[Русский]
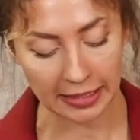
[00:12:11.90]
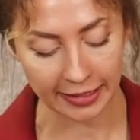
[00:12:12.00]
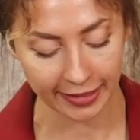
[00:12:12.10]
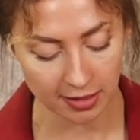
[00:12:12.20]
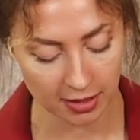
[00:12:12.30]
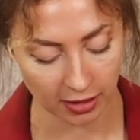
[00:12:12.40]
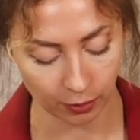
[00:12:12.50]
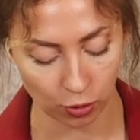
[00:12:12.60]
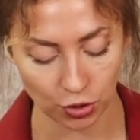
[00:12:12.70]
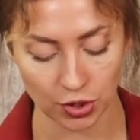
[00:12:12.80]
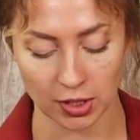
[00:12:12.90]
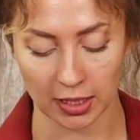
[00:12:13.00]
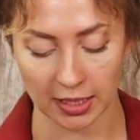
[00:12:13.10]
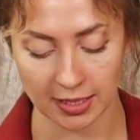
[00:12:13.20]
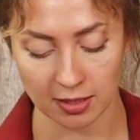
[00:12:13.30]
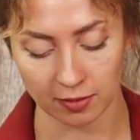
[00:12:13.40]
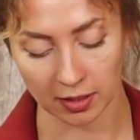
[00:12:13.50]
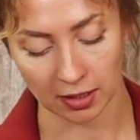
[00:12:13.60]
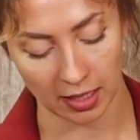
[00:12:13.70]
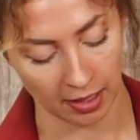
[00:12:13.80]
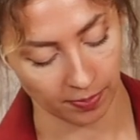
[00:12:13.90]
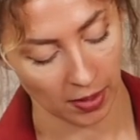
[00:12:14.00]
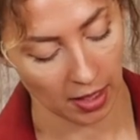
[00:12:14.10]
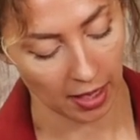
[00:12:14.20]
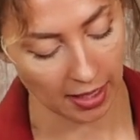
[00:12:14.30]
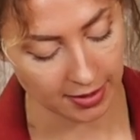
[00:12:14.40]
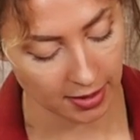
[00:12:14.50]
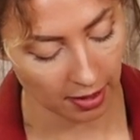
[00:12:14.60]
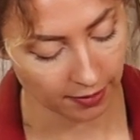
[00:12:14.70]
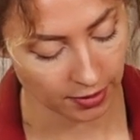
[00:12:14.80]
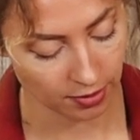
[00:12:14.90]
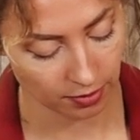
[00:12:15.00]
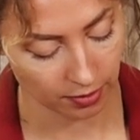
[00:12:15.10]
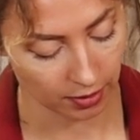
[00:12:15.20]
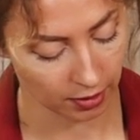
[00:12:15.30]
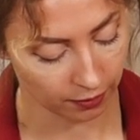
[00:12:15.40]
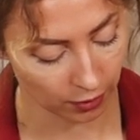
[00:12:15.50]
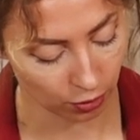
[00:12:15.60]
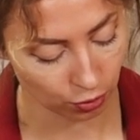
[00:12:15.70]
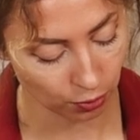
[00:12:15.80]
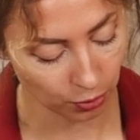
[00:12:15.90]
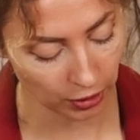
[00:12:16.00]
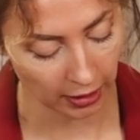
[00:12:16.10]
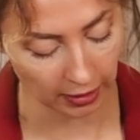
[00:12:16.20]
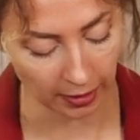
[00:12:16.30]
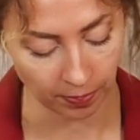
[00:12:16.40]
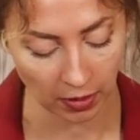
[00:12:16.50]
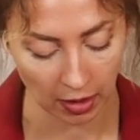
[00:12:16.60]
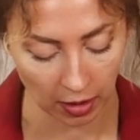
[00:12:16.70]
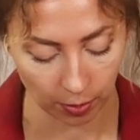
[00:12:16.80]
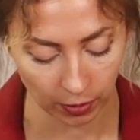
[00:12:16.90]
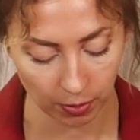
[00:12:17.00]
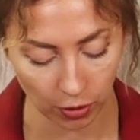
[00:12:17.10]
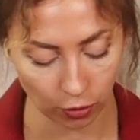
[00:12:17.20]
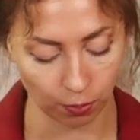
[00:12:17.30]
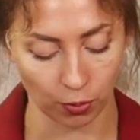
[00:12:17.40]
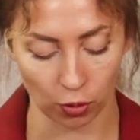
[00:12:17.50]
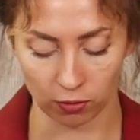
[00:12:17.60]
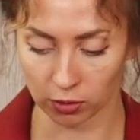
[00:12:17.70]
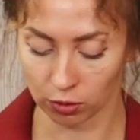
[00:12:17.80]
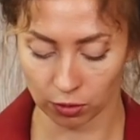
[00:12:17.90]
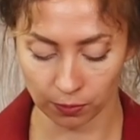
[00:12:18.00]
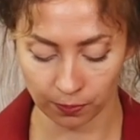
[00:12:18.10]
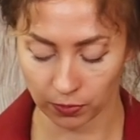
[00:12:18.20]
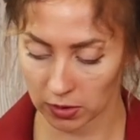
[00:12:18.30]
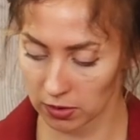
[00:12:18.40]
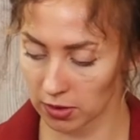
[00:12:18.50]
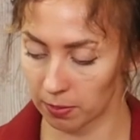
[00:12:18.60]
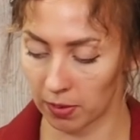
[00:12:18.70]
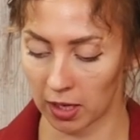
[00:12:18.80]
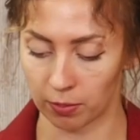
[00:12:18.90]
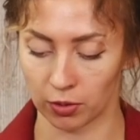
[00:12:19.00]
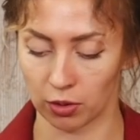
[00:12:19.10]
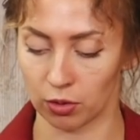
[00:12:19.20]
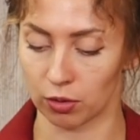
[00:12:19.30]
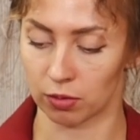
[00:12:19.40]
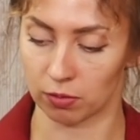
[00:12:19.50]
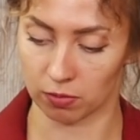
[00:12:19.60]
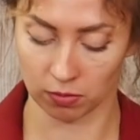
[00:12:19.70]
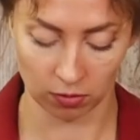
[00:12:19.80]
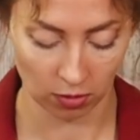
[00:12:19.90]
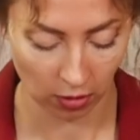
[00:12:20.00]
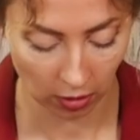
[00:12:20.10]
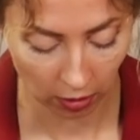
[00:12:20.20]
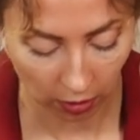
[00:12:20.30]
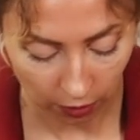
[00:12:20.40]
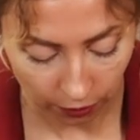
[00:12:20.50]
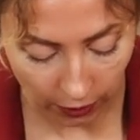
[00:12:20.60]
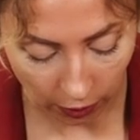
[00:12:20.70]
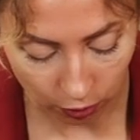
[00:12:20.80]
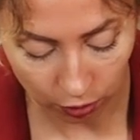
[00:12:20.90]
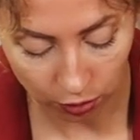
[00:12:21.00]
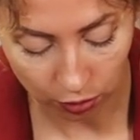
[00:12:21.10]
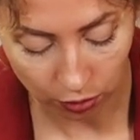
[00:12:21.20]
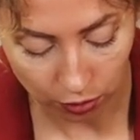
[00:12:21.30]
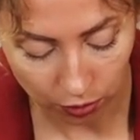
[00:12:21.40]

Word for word: Или если нам хочется красивый край оставить наверху букета, мы берем проволоку, сгибаем ее в такую